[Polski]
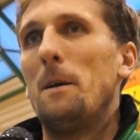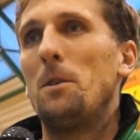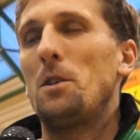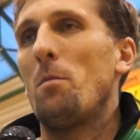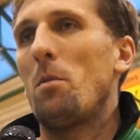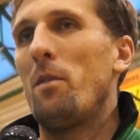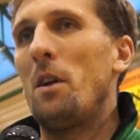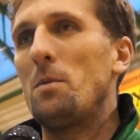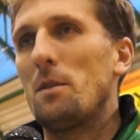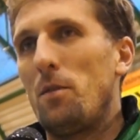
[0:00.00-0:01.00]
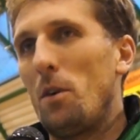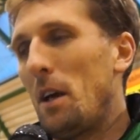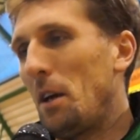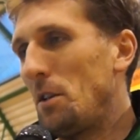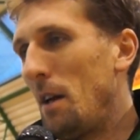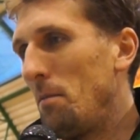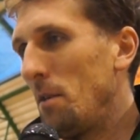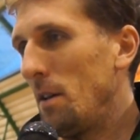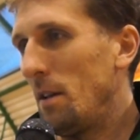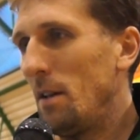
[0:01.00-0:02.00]
Gdzieś tam próbowaliśmy swoich jakichś tam
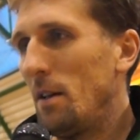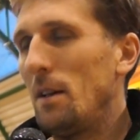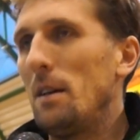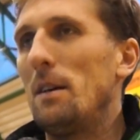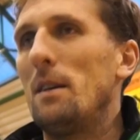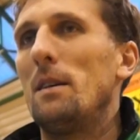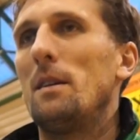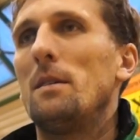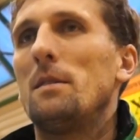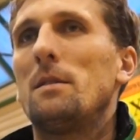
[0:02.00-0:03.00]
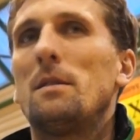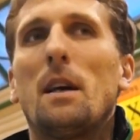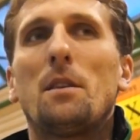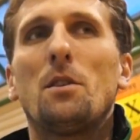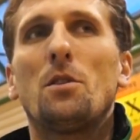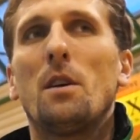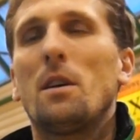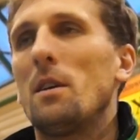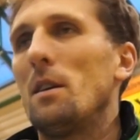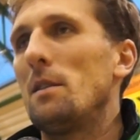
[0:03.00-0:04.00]
e, e,
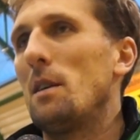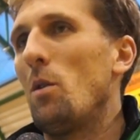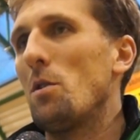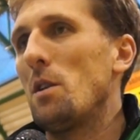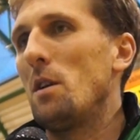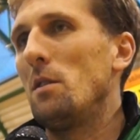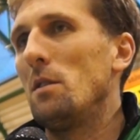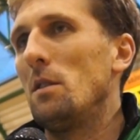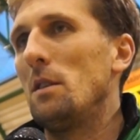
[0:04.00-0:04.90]
taktycznych e, założeń.